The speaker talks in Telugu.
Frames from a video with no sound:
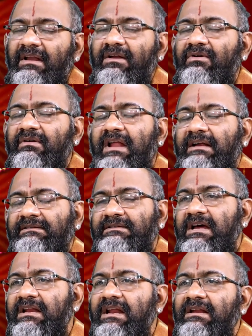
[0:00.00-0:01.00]
మనలో ఉన్న
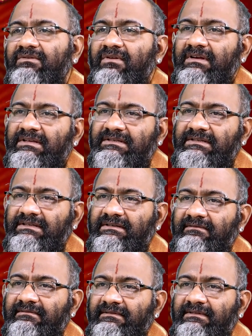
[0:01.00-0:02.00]
అజ్ఞానాన్ని తొలగించి
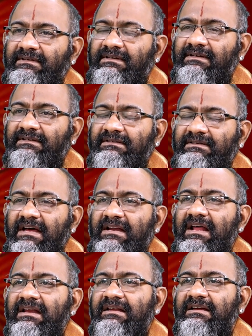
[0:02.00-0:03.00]

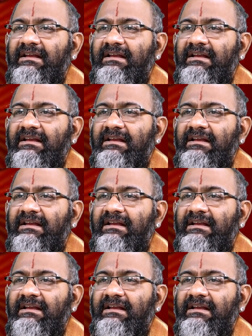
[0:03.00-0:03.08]
జ్ఞానాన్ని